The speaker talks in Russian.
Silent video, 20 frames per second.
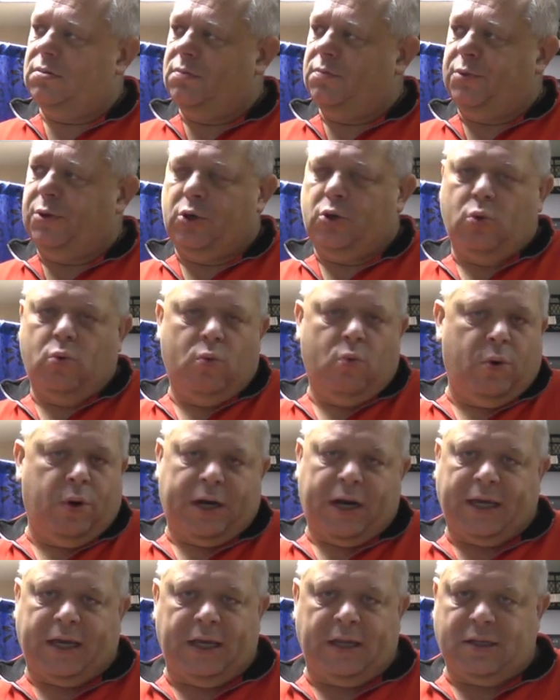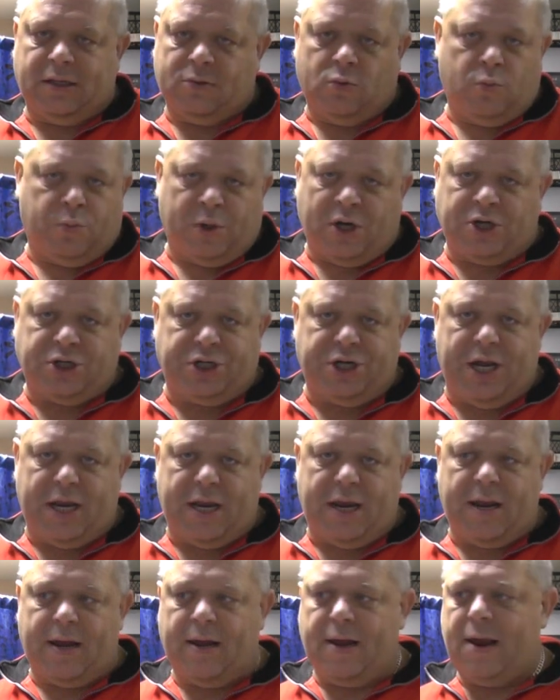придумывая какие-то
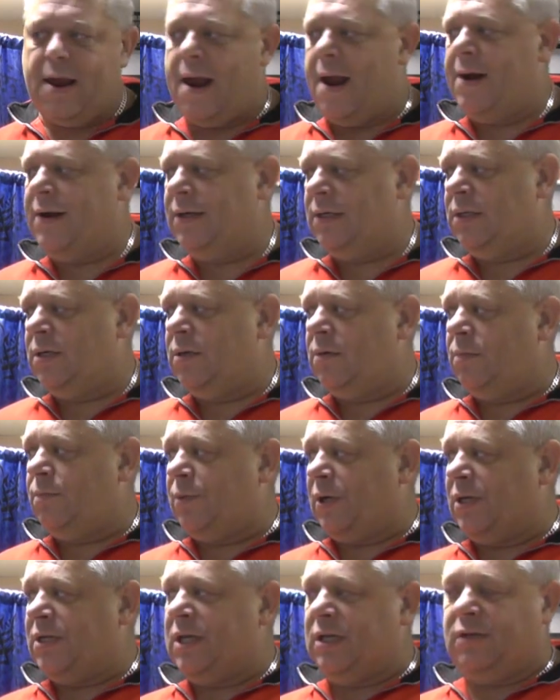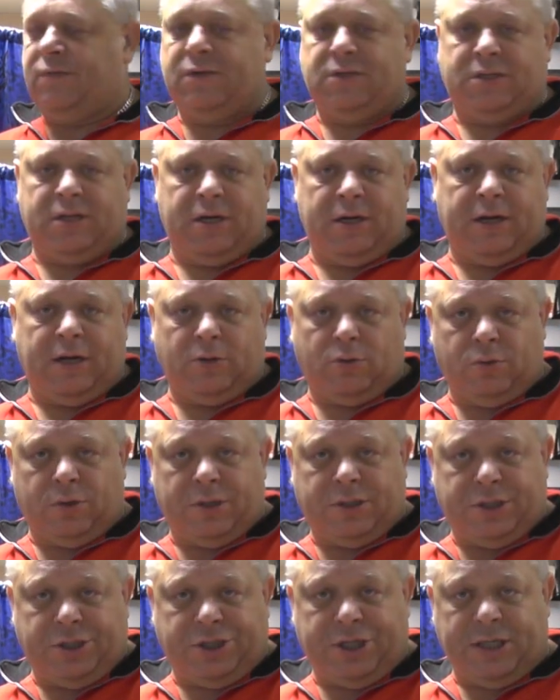упражнения. Про те твистеры,
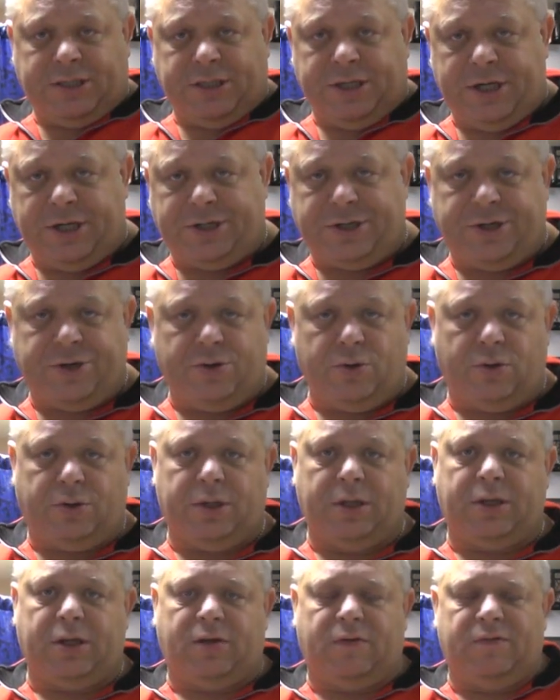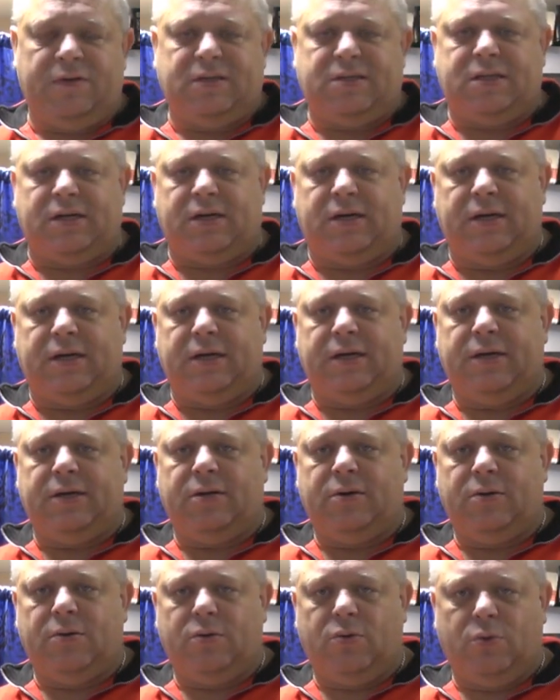которые сейчас речь идет, это твистеры
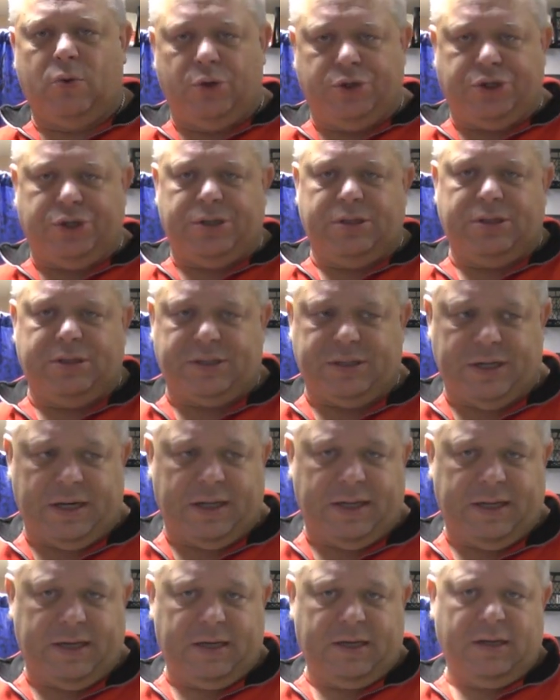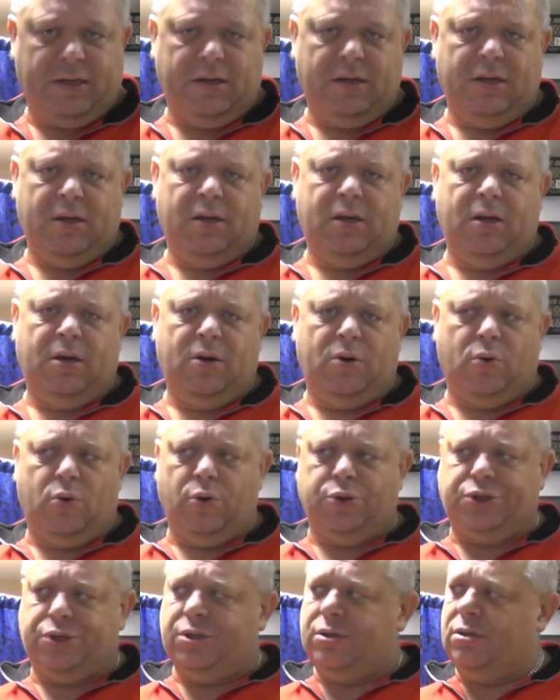очень сильные,
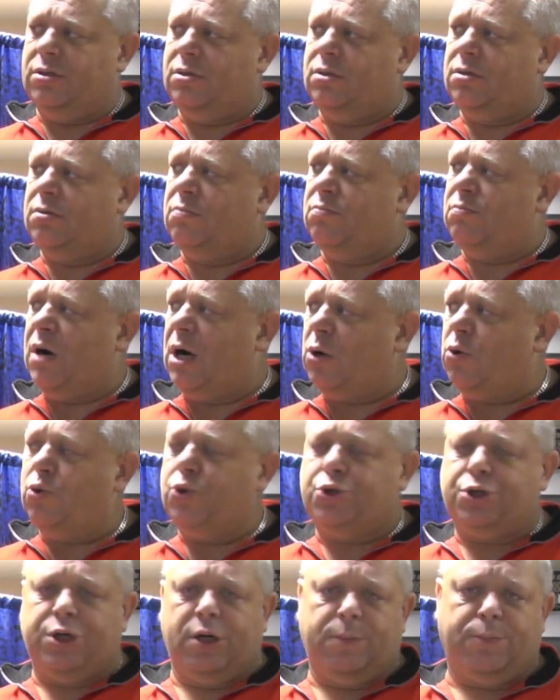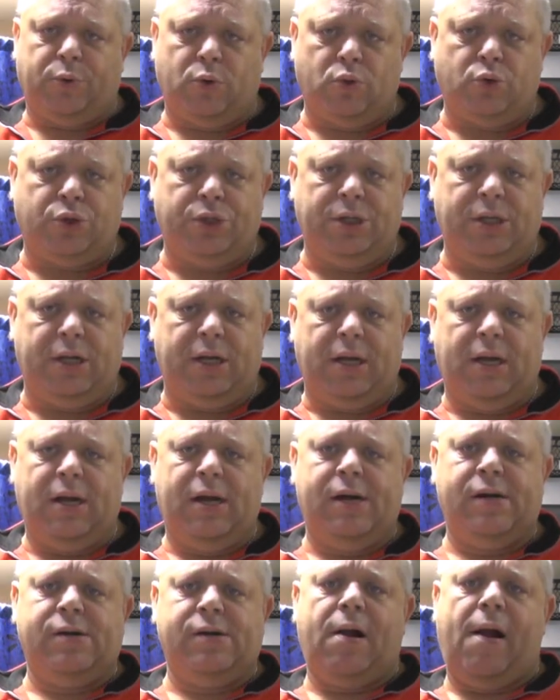очень могучая пружина.
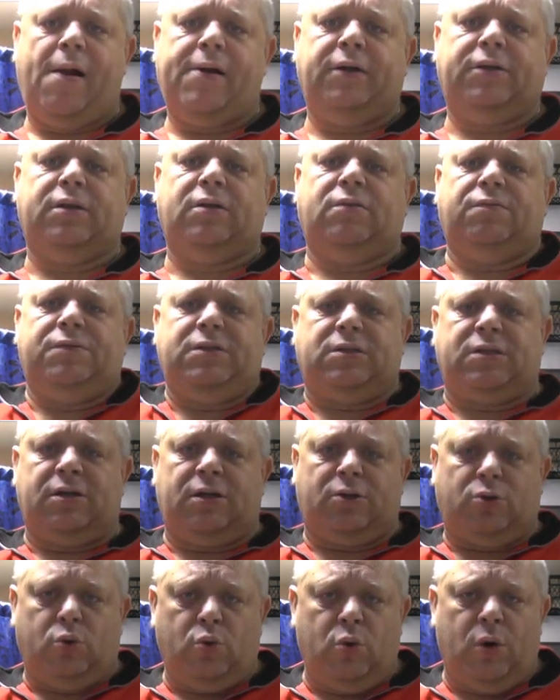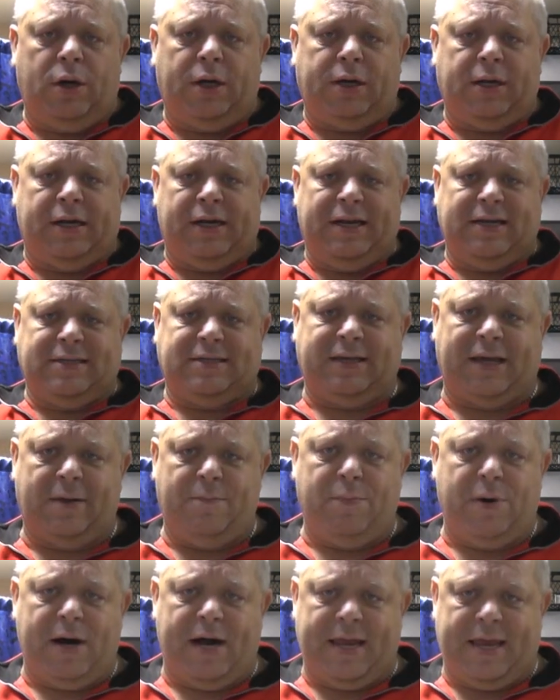Это твистеры только для
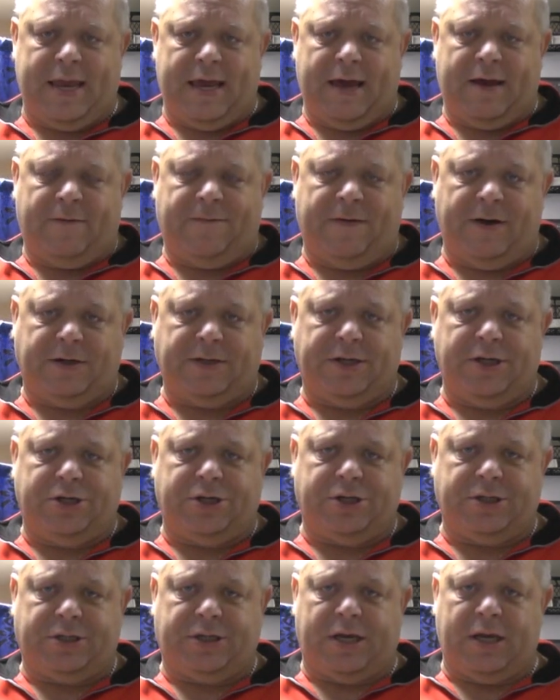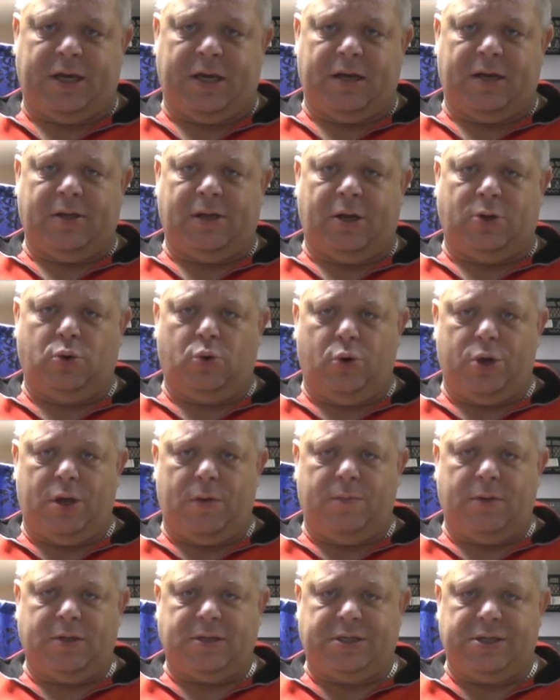сгибания фактически
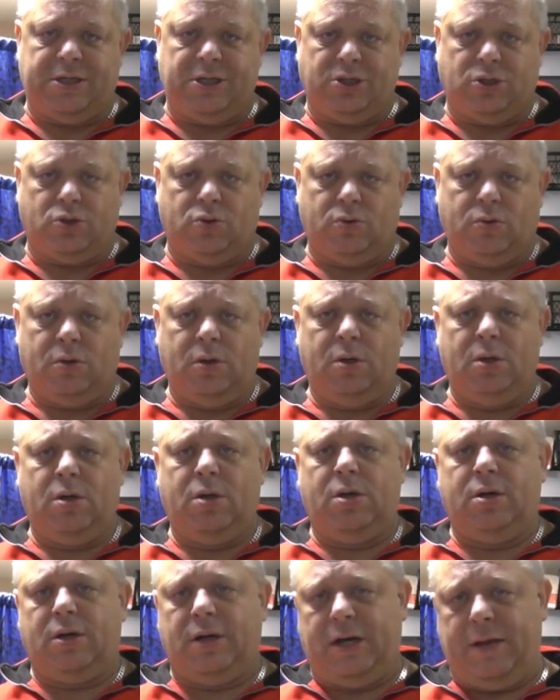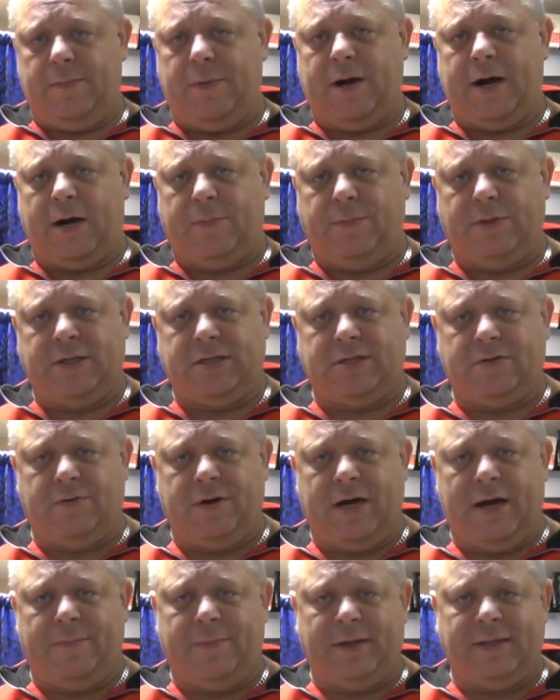ладонями снизу, либо, как мы
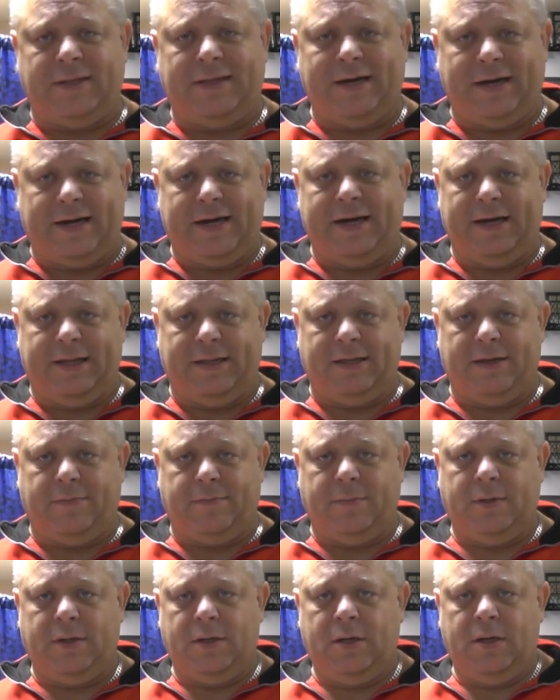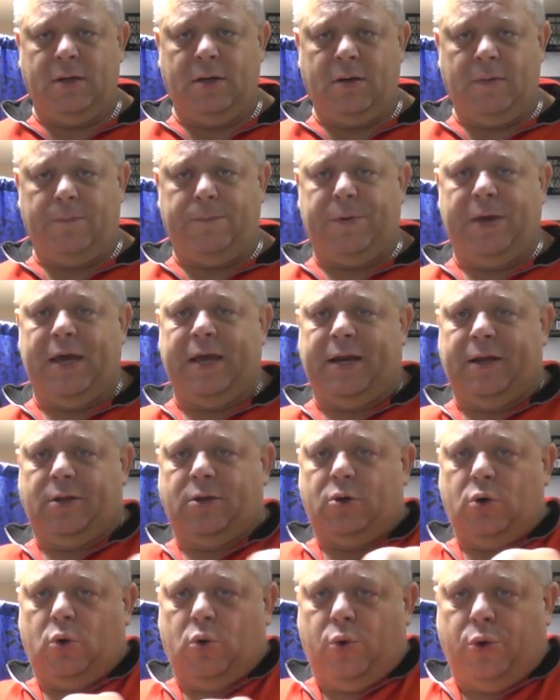называем, андерхендом перед
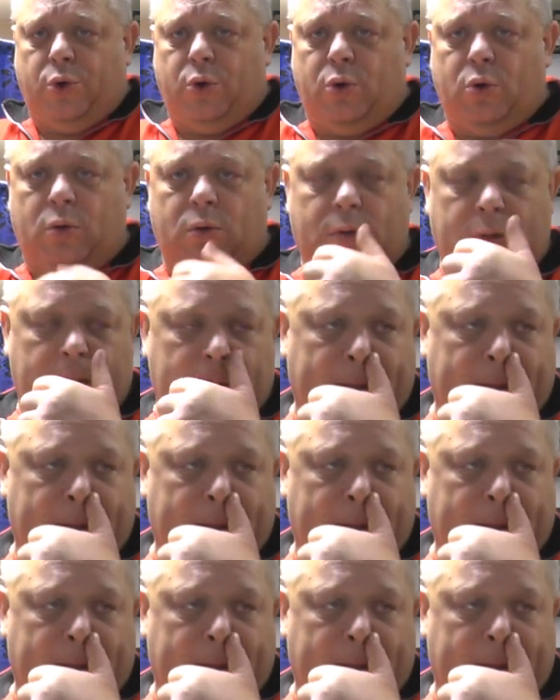грудью.